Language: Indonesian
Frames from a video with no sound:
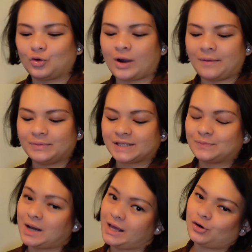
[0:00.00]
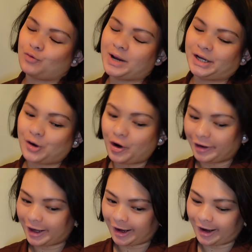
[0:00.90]
buka
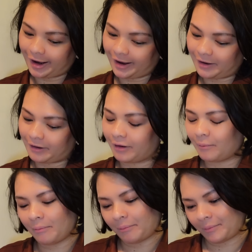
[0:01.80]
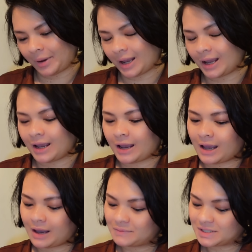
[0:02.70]

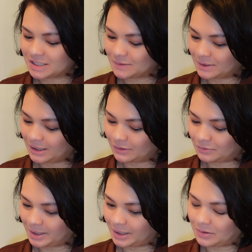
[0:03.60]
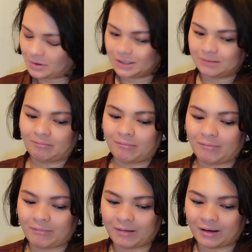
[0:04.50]

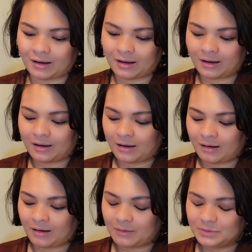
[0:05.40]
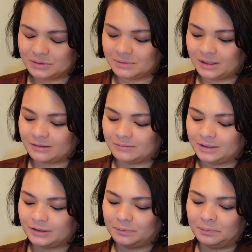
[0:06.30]

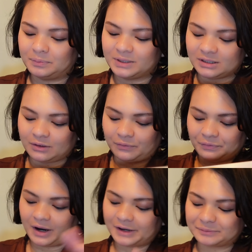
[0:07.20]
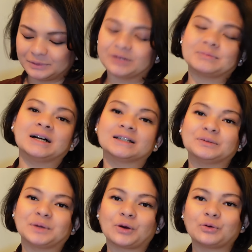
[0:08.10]
bismillahirrahmanirrahim piece of art bener banget
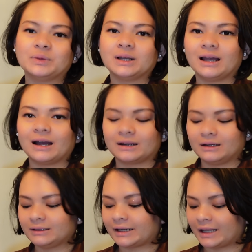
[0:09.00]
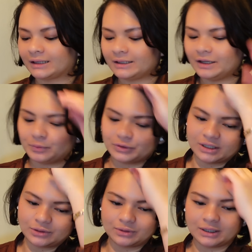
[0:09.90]
temen aku bilang ternyata dia
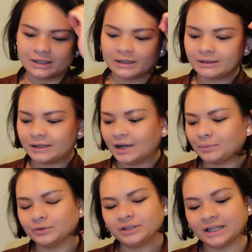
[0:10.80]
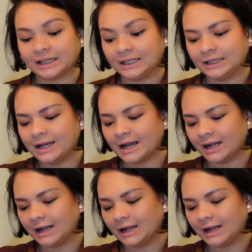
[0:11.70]
punya juga dan dia punya tiga